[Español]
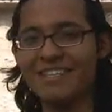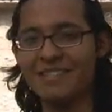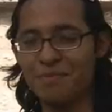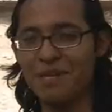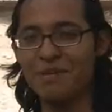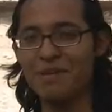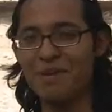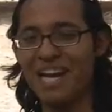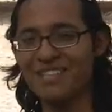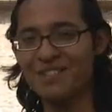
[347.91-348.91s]
se pone medio
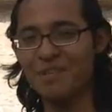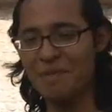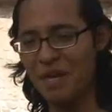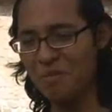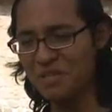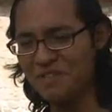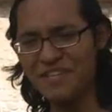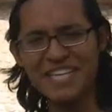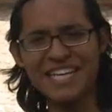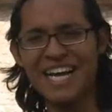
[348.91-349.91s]
mal el asunto. Pero pues el
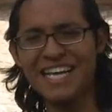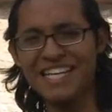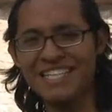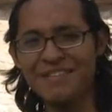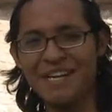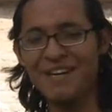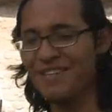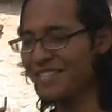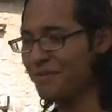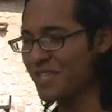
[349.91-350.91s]
free, cada quien es libre,
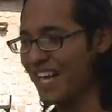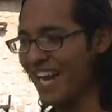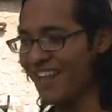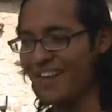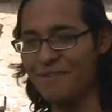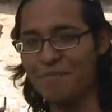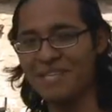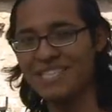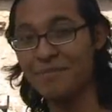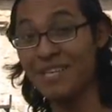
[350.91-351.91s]
¿no? Estamos en la era del libre
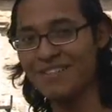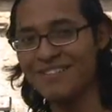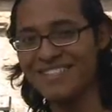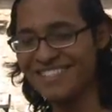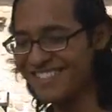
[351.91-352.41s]
pensamiento.